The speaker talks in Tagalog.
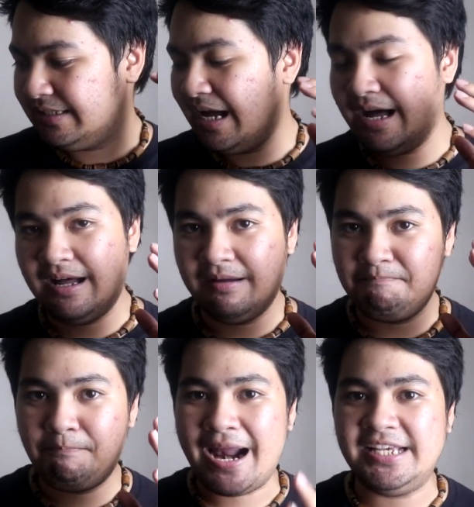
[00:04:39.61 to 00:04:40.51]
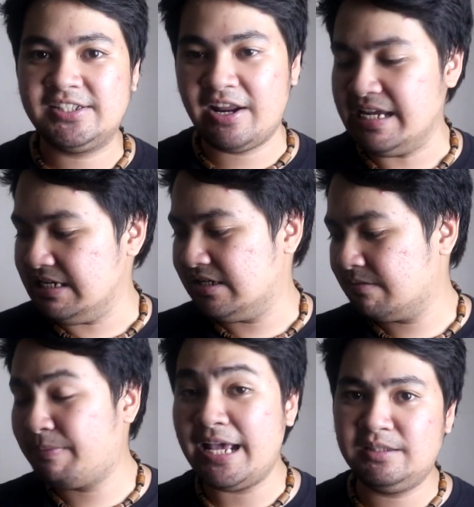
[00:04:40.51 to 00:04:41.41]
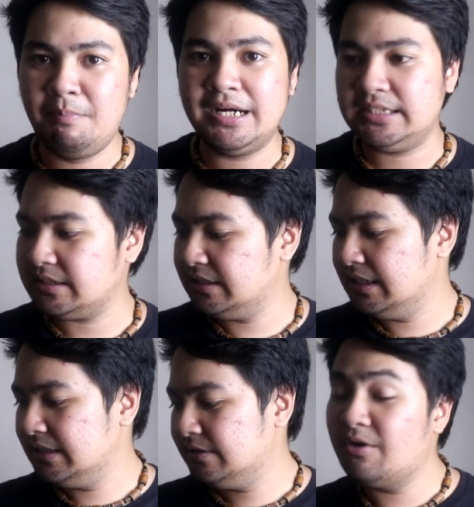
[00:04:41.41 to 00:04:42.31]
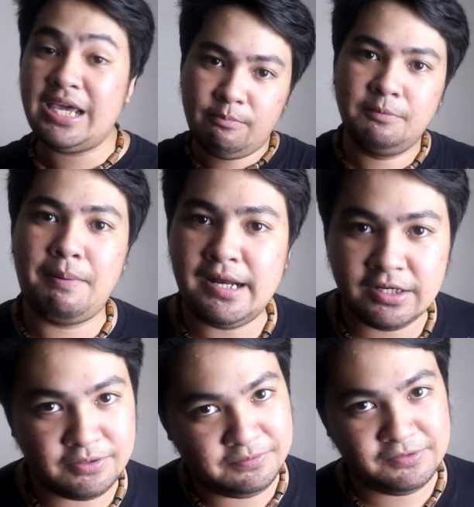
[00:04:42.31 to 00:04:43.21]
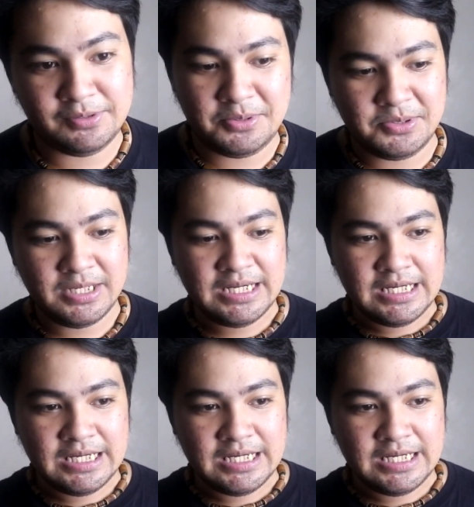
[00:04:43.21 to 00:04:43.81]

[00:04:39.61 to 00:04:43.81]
na price range, price mark. No, keyword pa lang 'yon. So